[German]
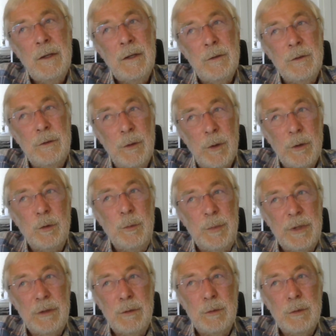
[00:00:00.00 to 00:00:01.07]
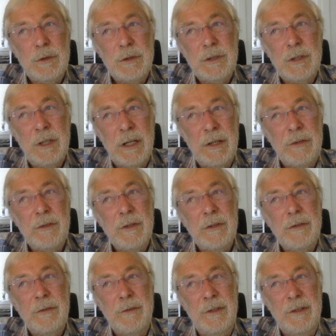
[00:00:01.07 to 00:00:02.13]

Und neurobiologisch heißt das,